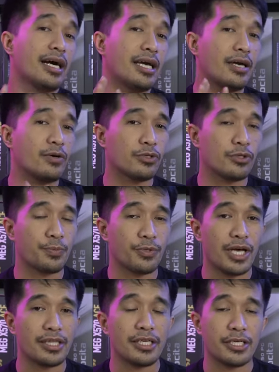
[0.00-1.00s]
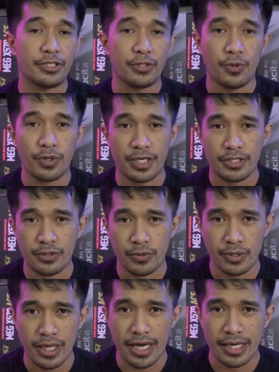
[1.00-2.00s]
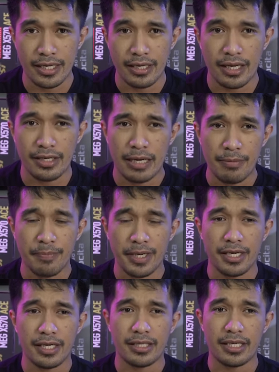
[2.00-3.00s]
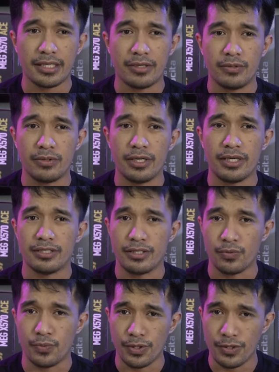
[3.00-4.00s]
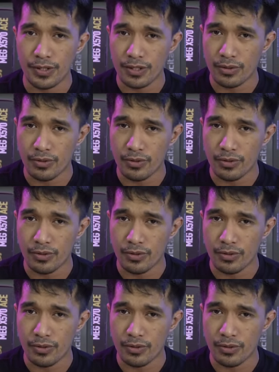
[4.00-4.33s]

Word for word: Kaya gusto po nating i-showcase to dahil ang dami pa rin nagtatanong, is it worth it